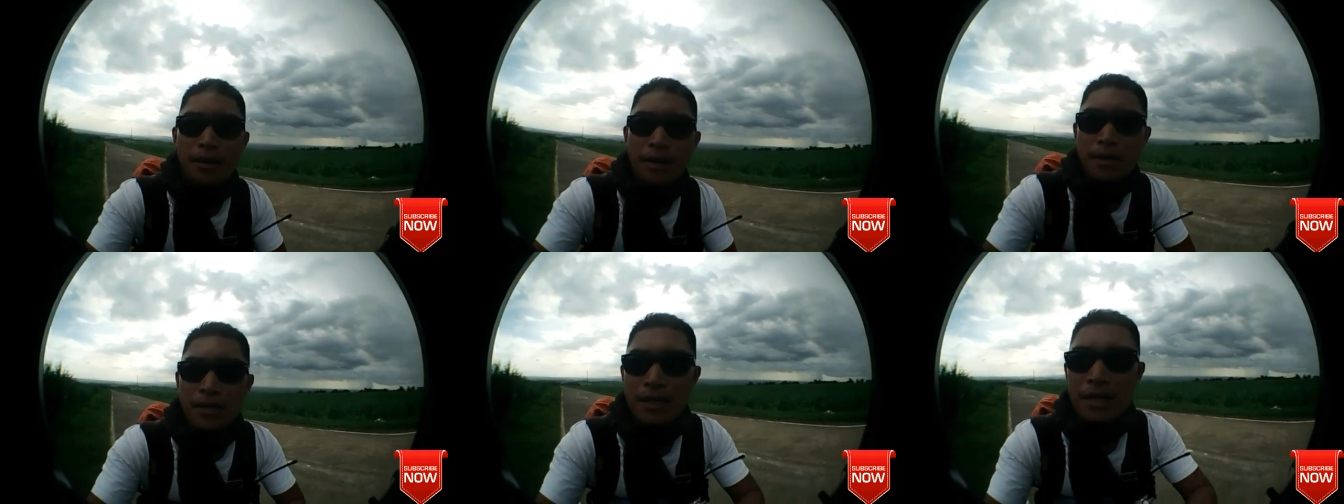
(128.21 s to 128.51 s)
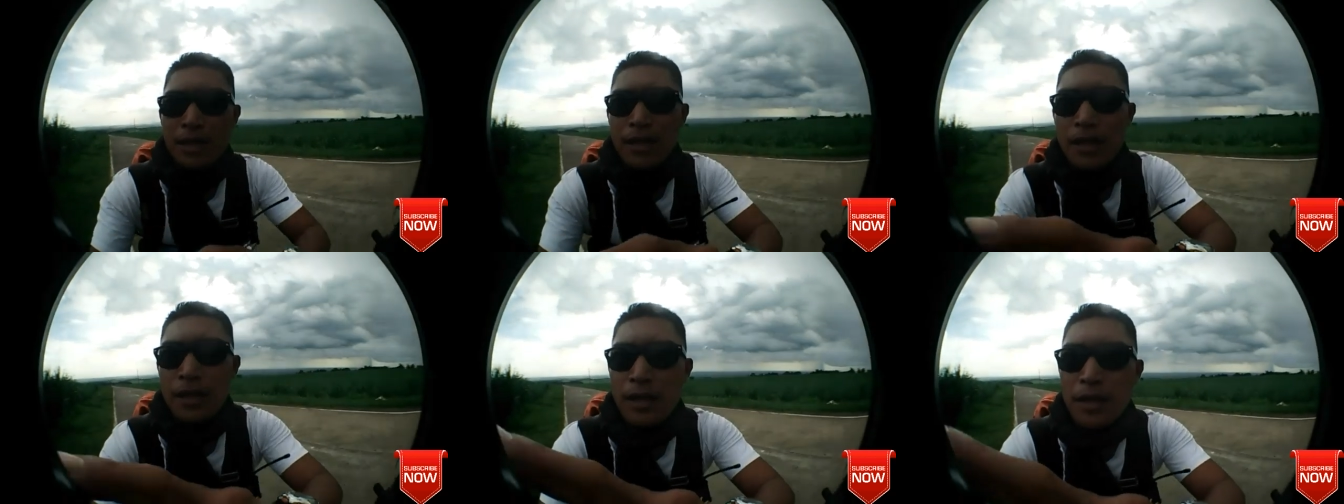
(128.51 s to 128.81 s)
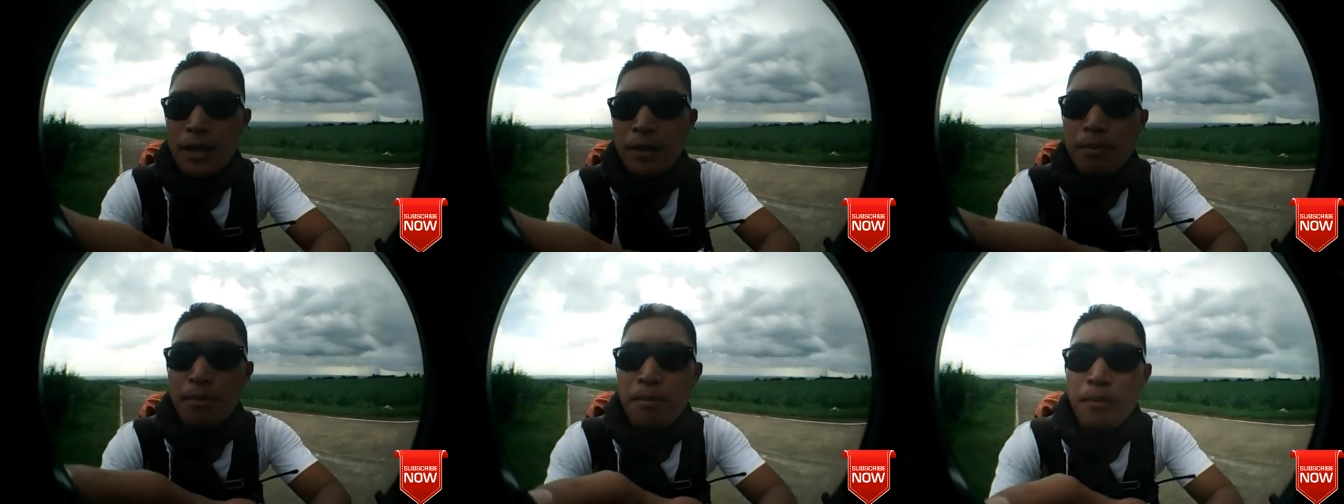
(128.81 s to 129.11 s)
Kasi
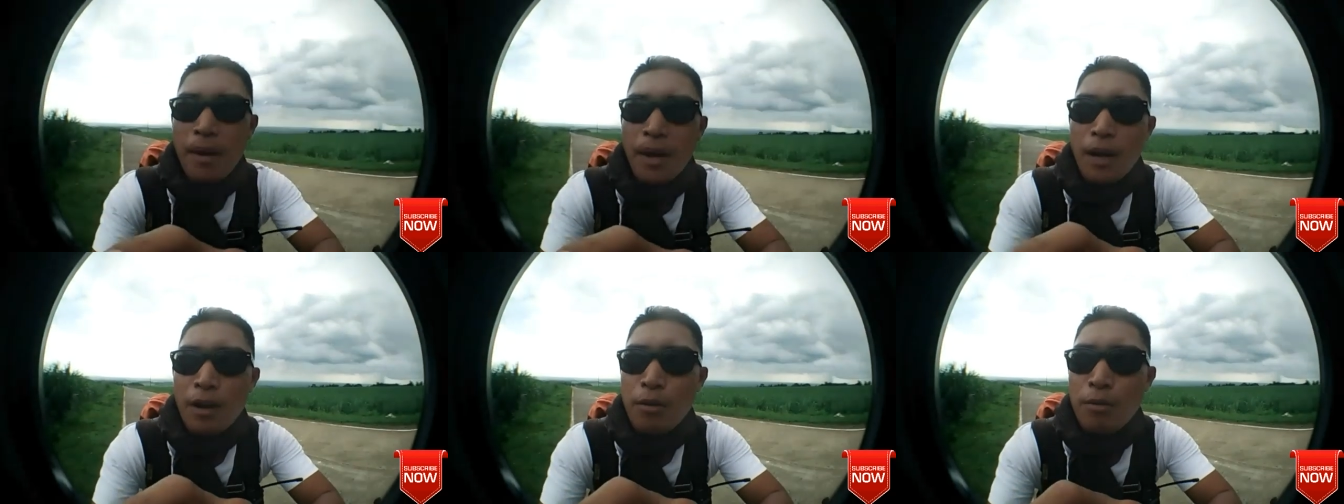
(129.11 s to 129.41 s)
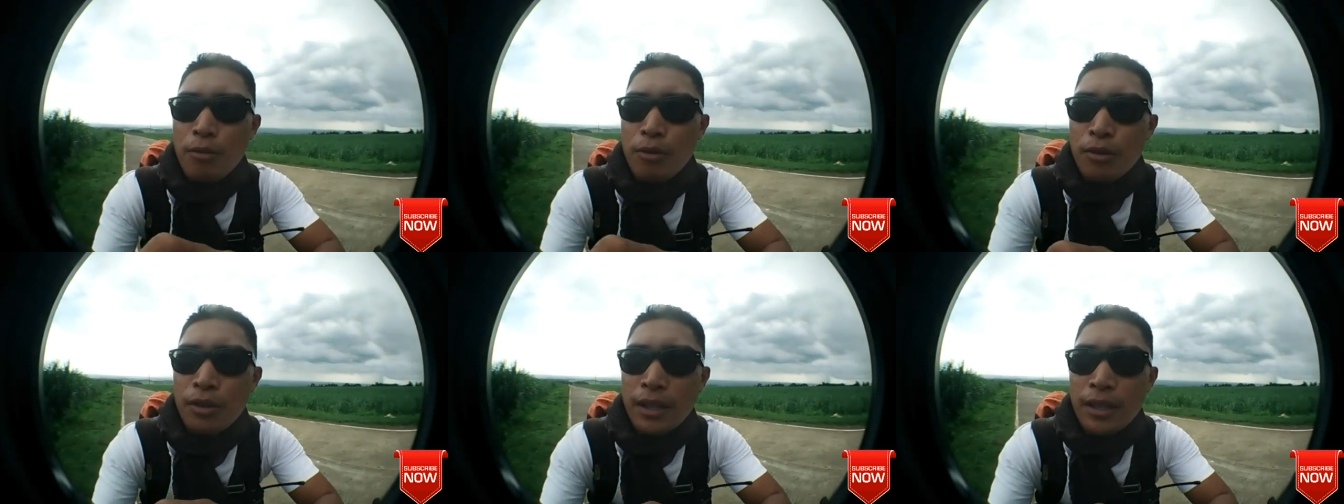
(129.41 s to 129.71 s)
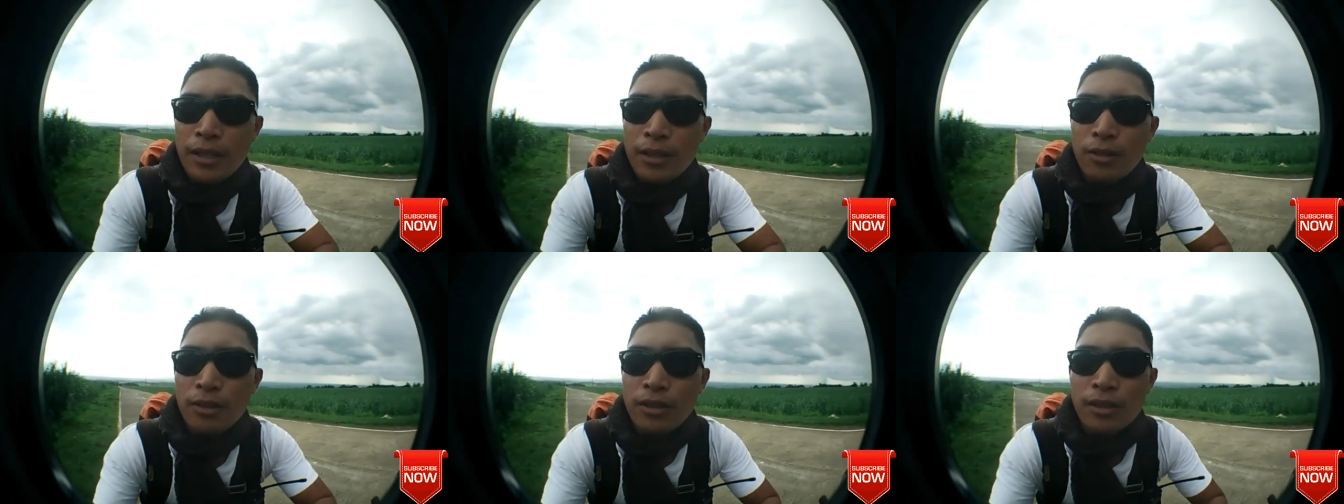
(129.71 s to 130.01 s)
baka
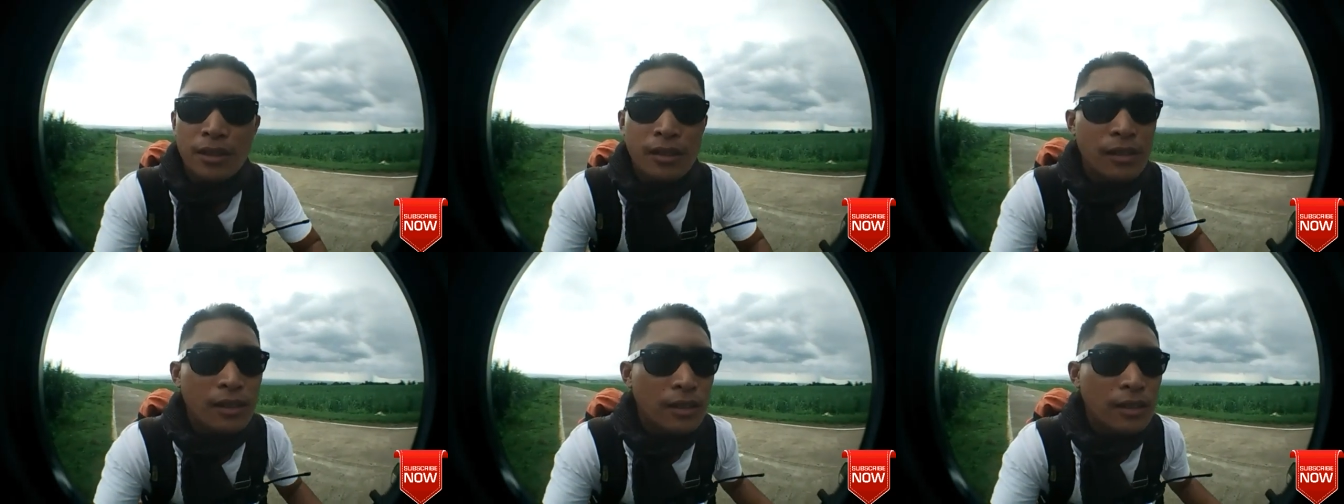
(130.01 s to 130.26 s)
umulan doon.